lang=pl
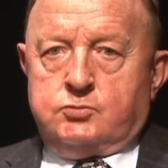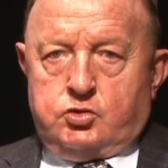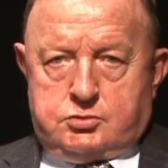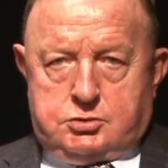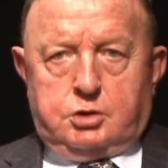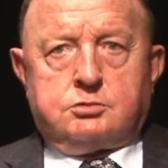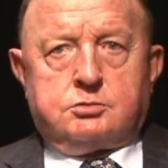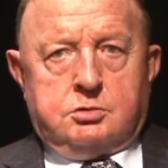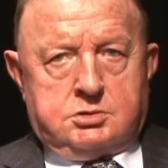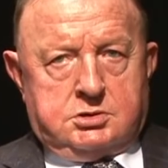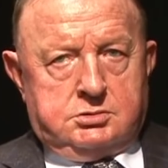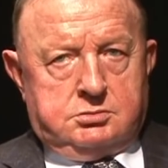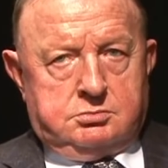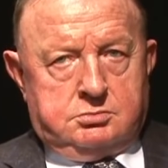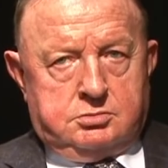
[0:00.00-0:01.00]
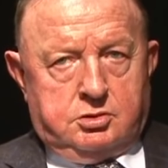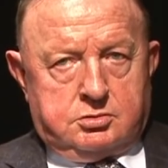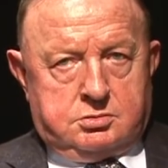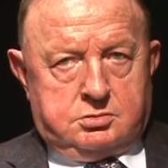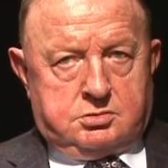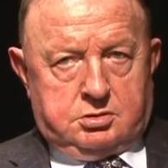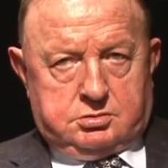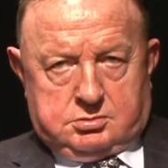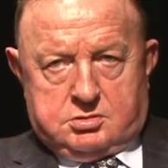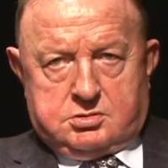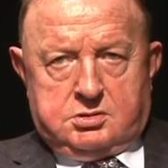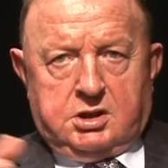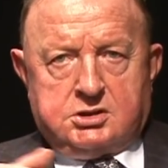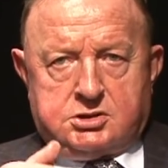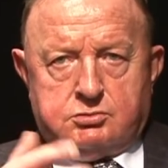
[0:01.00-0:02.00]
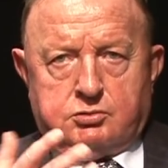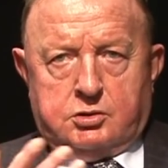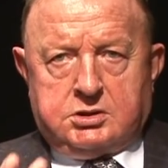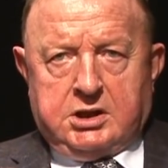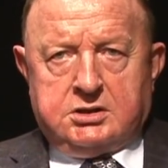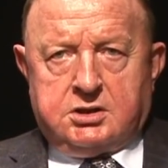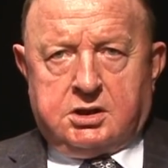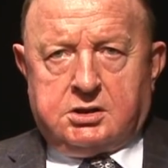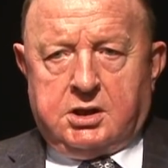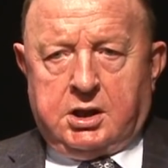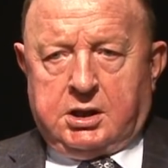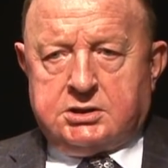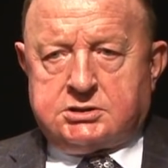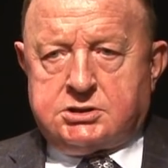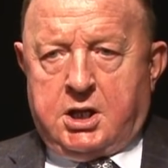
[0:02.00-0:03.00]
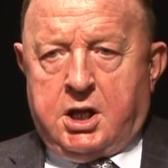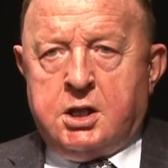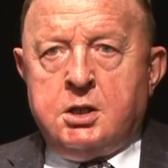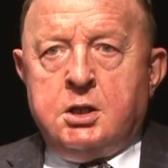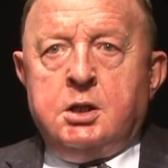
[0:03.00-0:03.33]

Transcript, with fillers: Co to, to, co to znaczyło ta deklaracja?